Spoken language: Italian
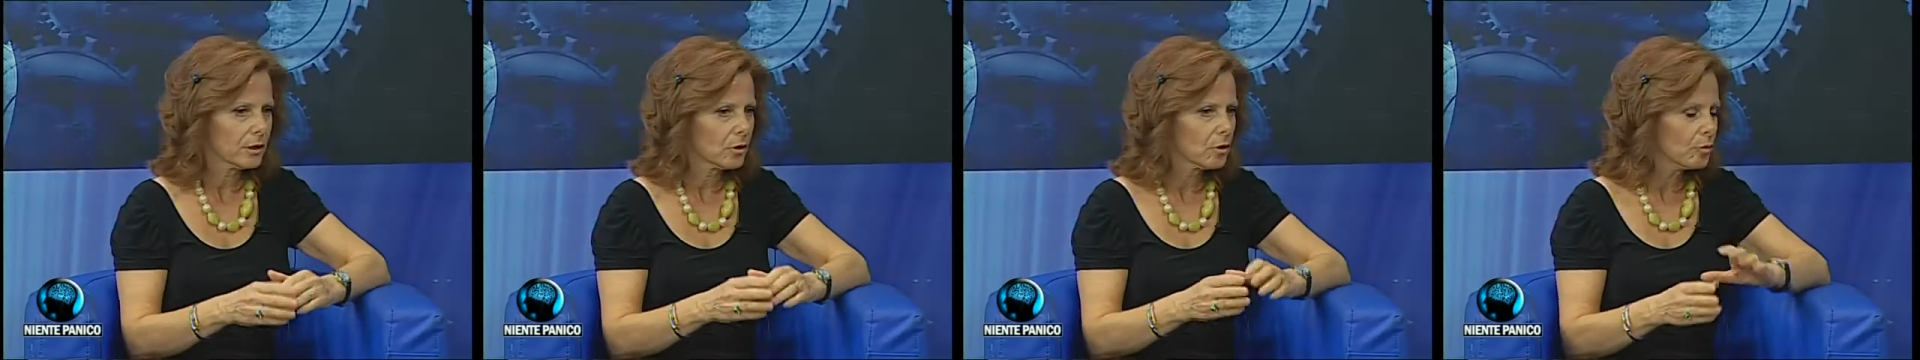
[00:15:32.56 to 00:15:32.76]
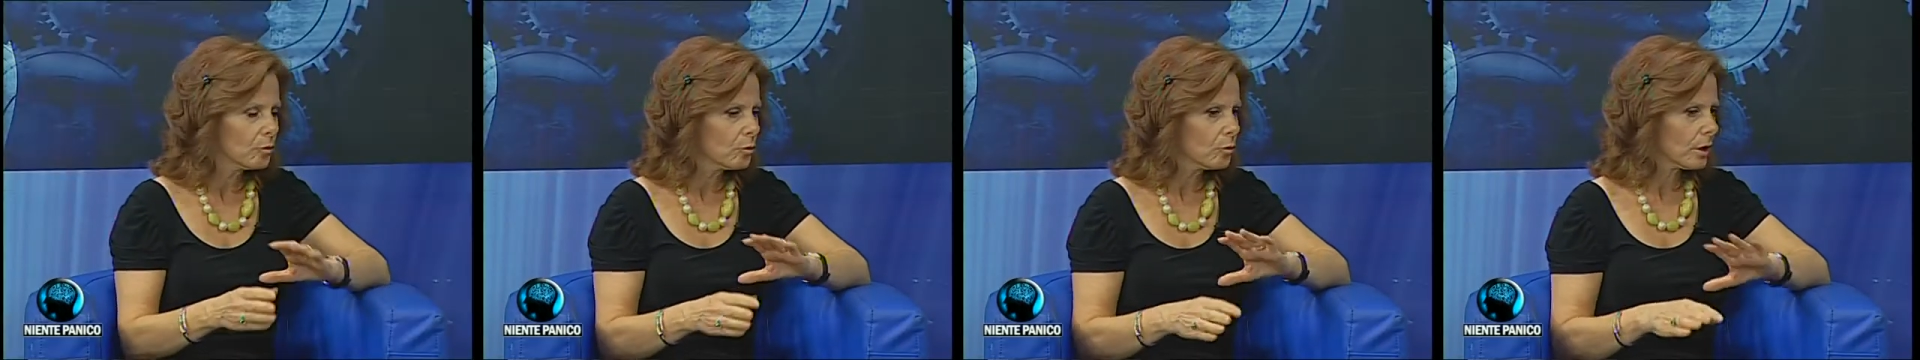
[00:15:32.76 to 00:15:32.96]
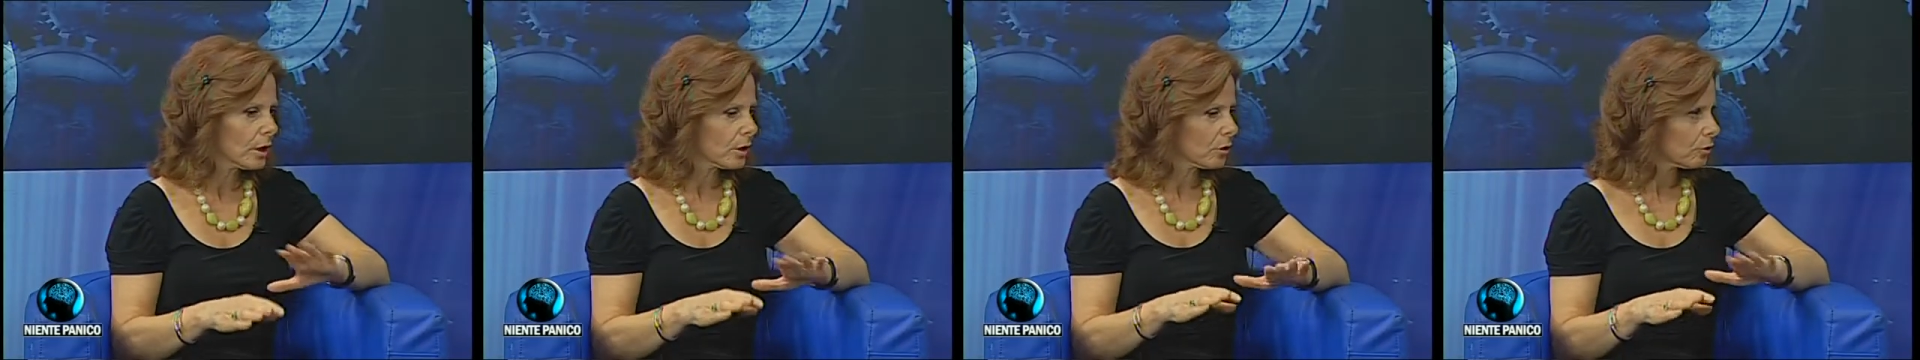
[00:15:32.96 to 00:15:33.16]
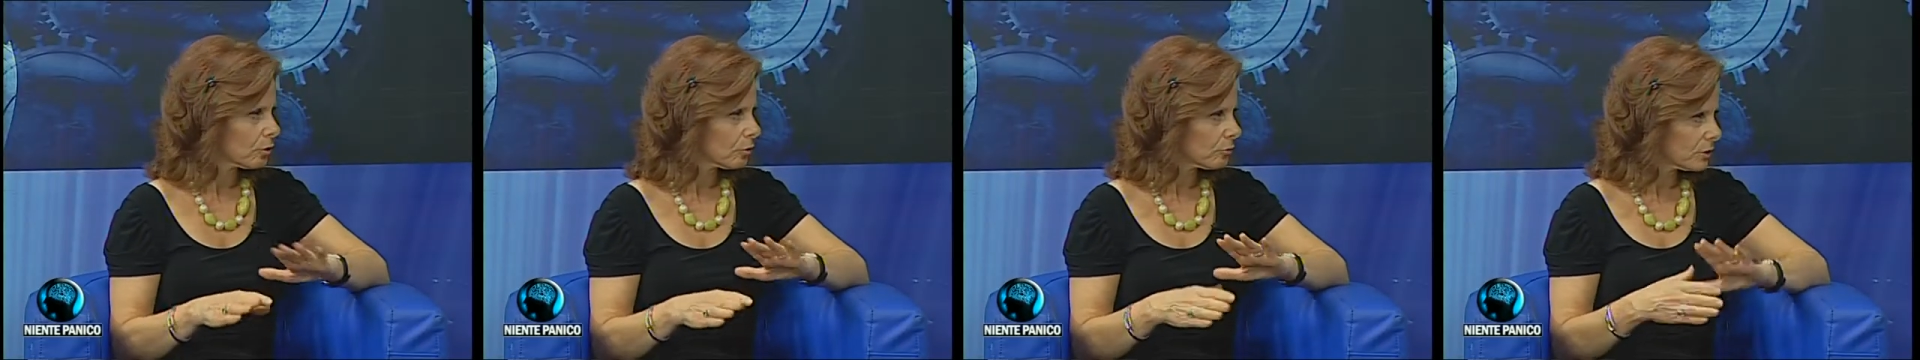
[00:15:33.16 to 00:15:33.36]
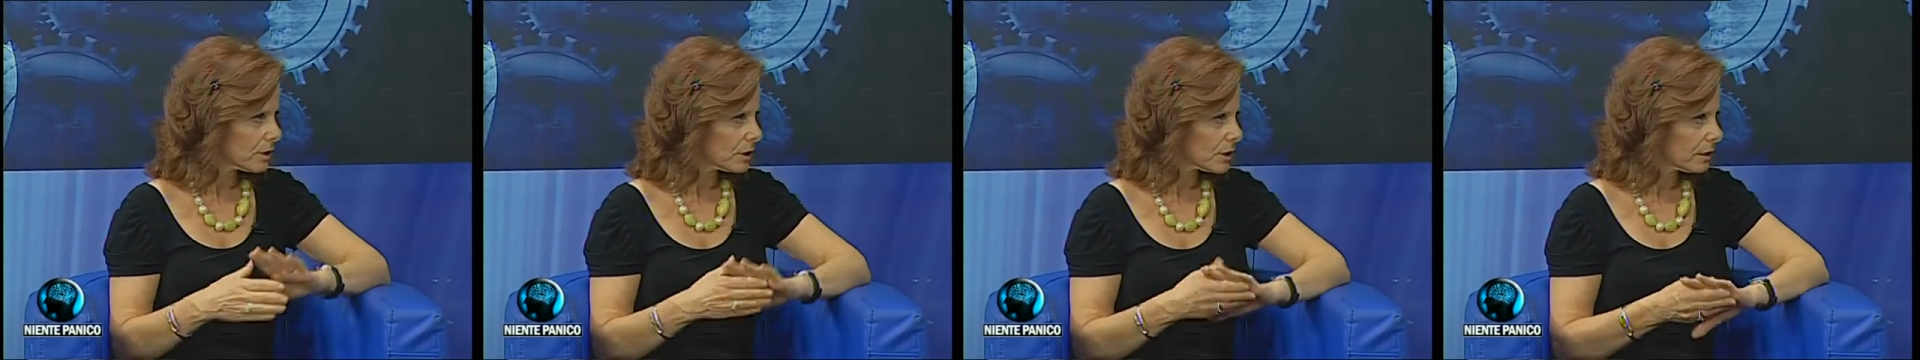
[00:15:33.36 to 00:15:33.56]
comunque ancora
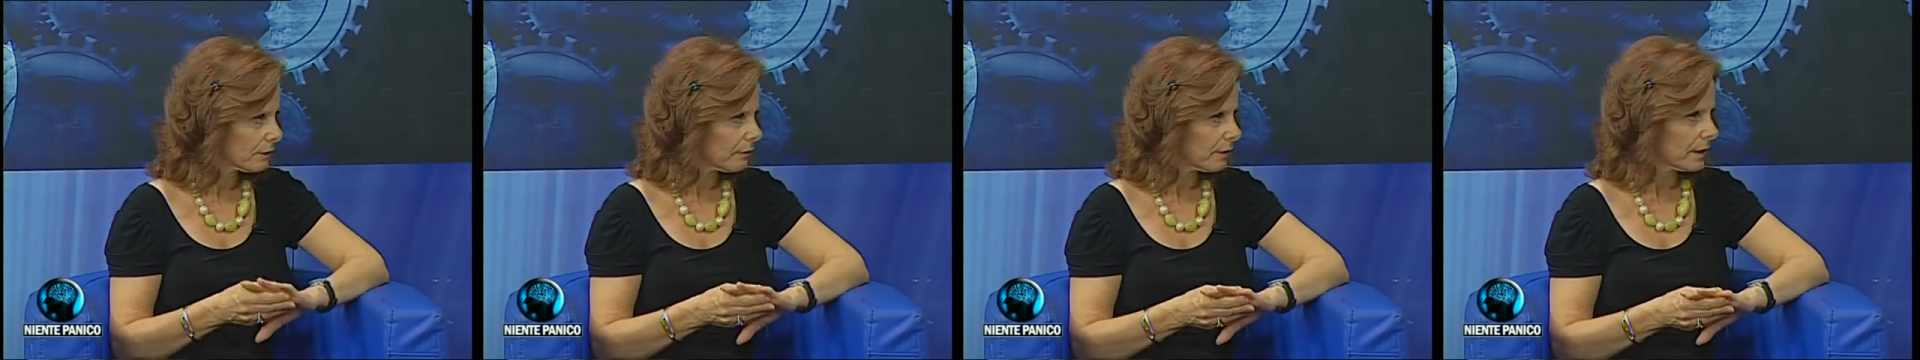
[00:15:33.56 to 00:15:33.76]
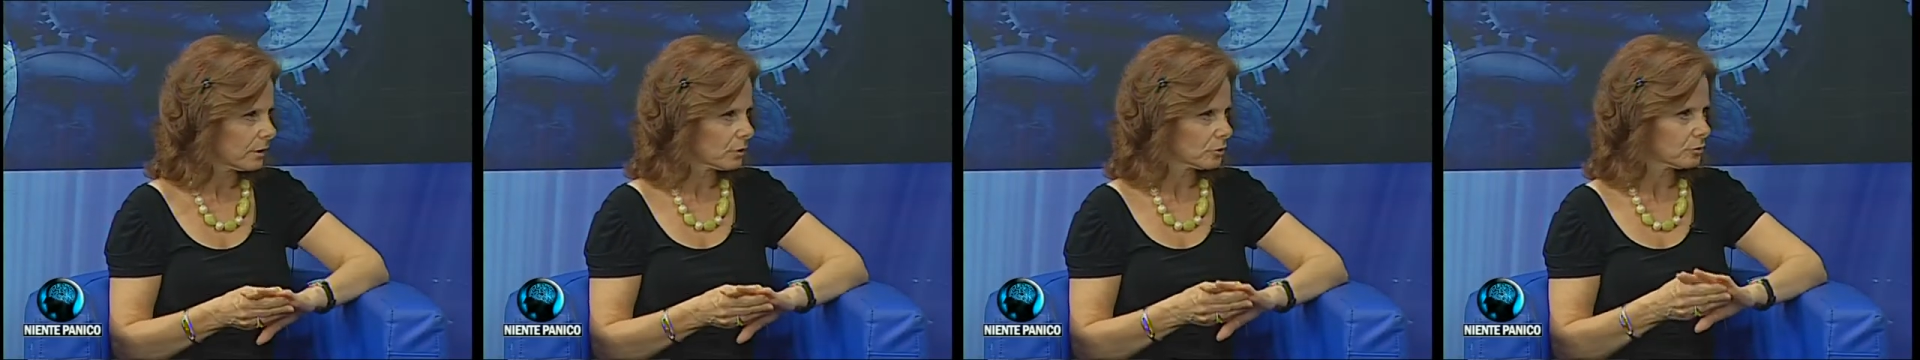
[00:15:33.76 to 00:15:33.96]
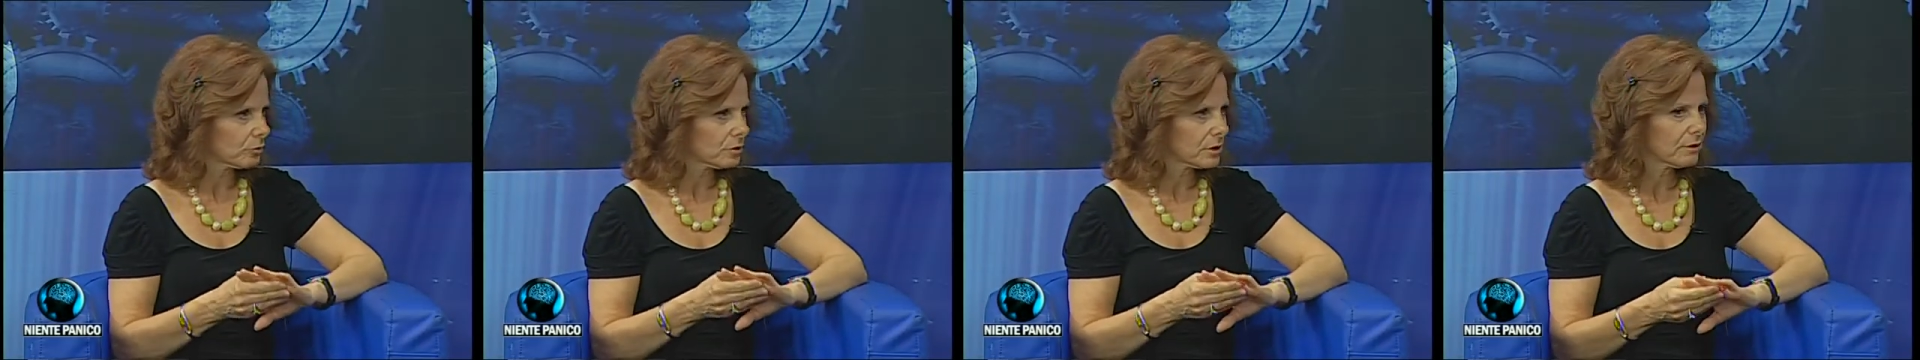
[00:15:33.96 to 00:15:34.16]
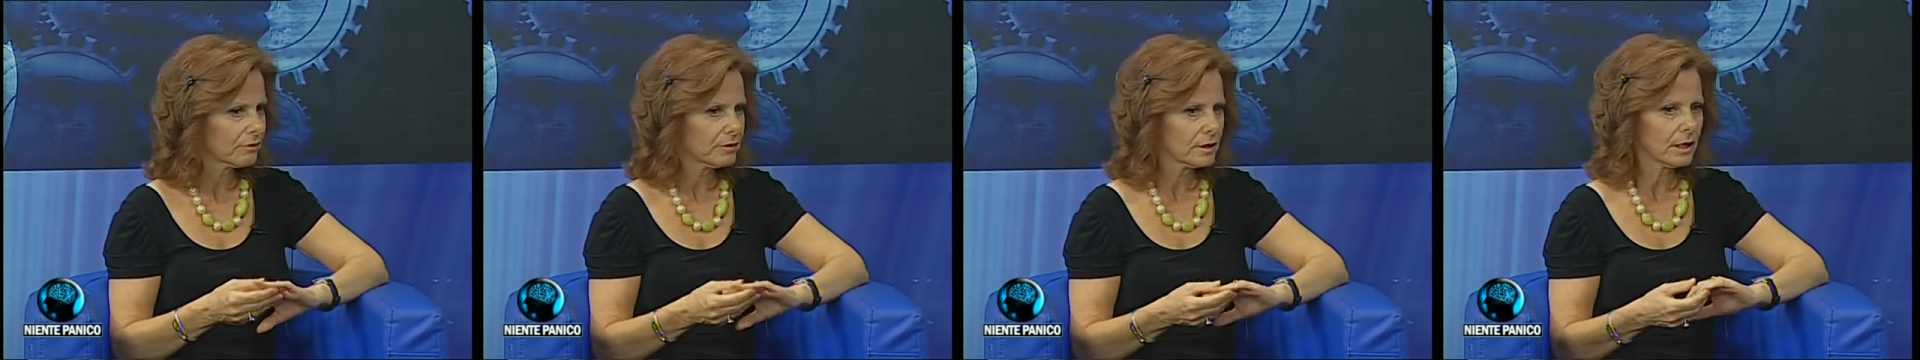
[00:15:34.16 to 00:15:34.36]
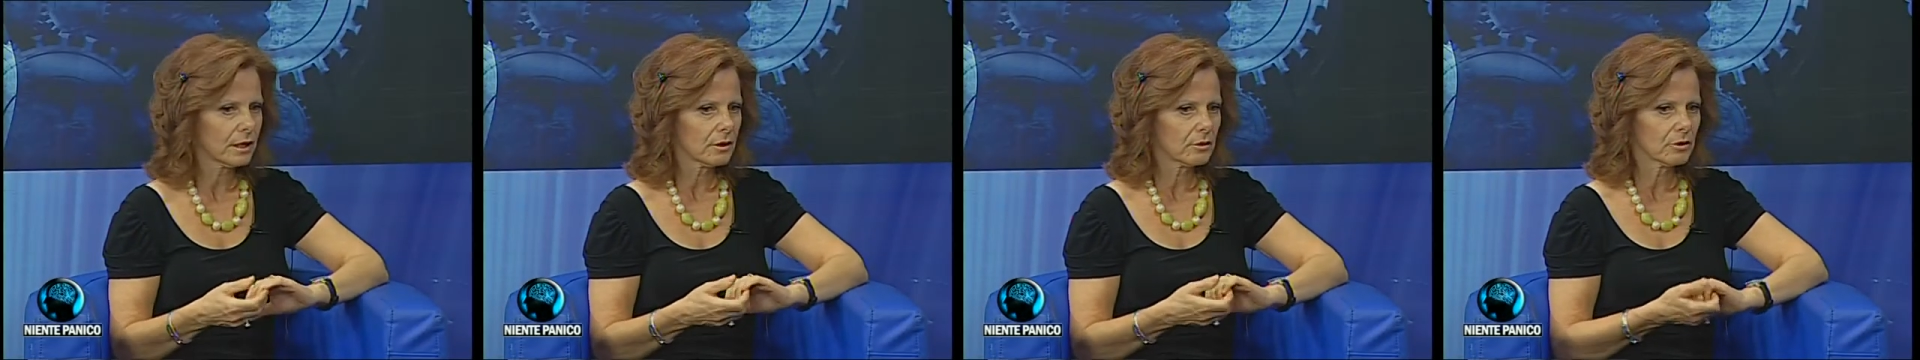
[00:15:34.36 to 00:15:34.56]
un dislivello
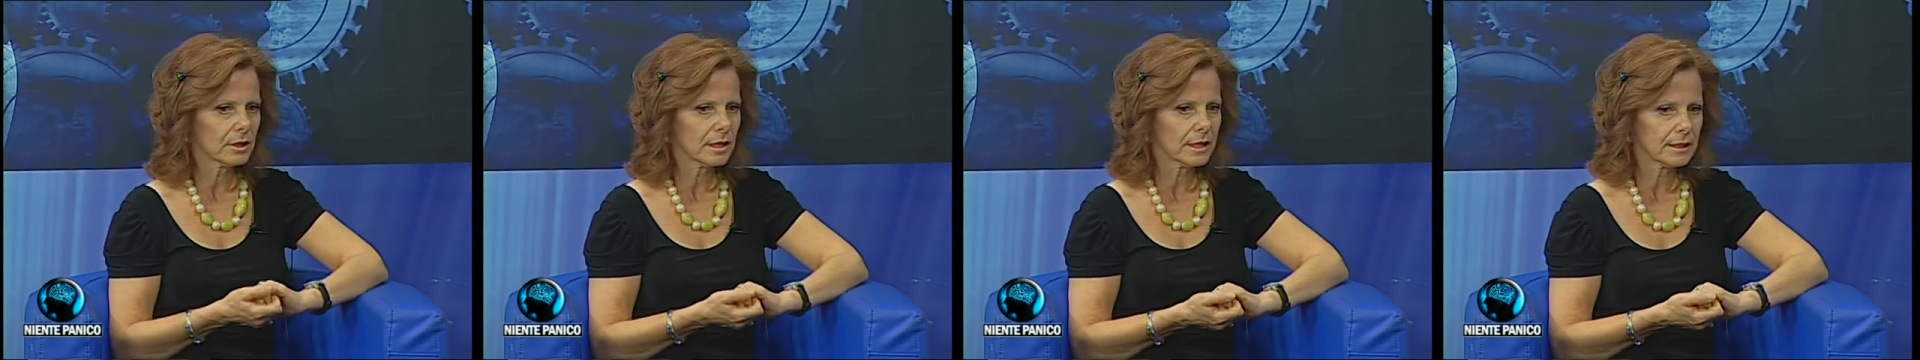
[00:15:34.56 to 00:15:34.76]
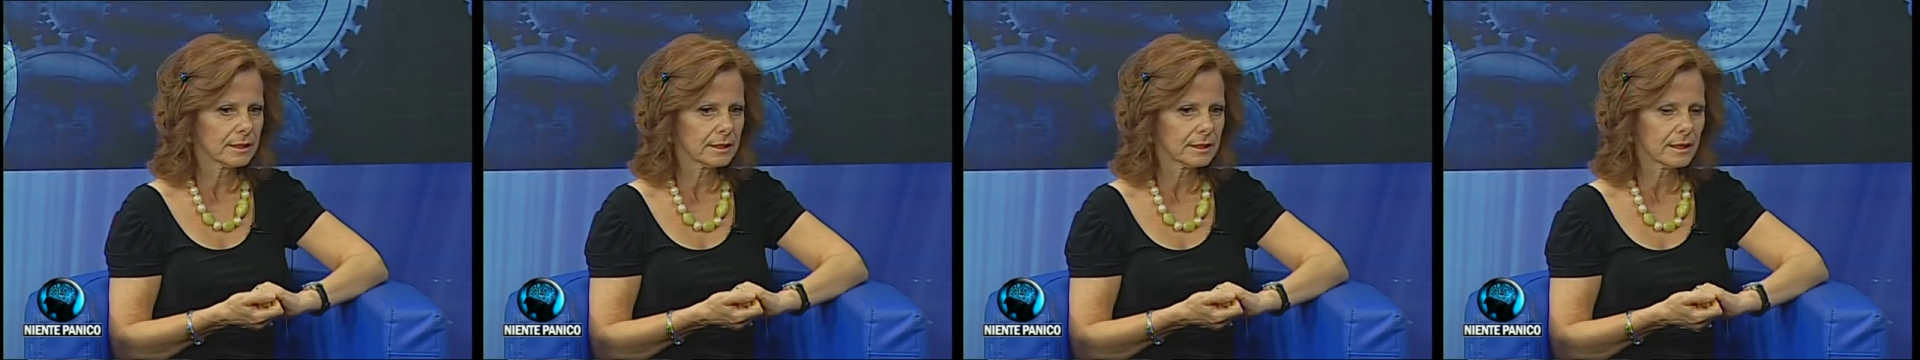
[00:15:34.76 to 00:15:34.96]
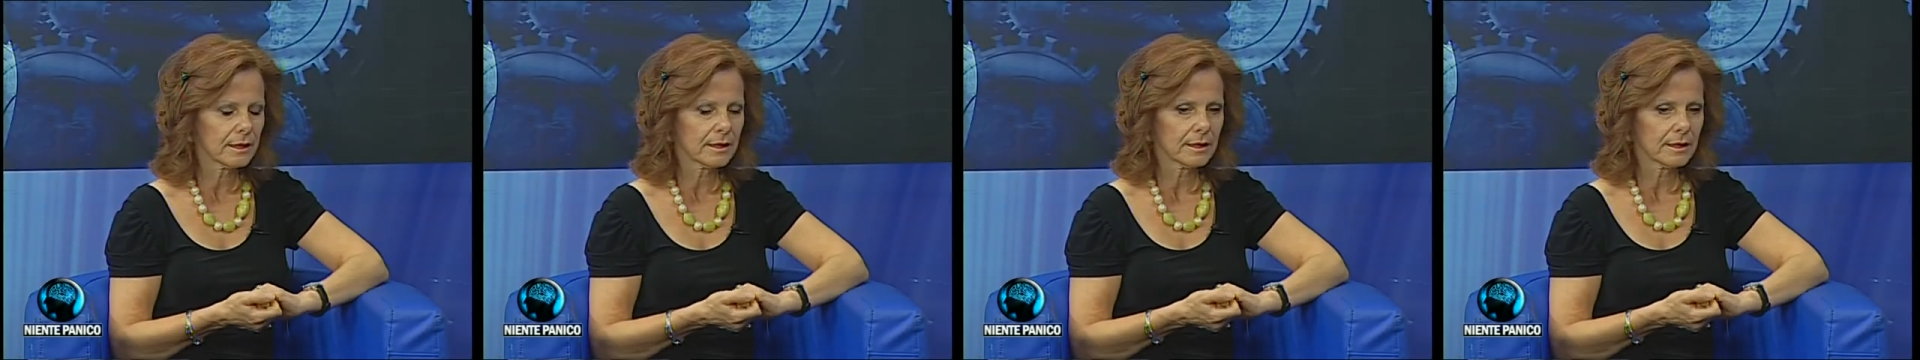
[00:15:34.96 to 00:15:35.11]
tuttavia la cocaina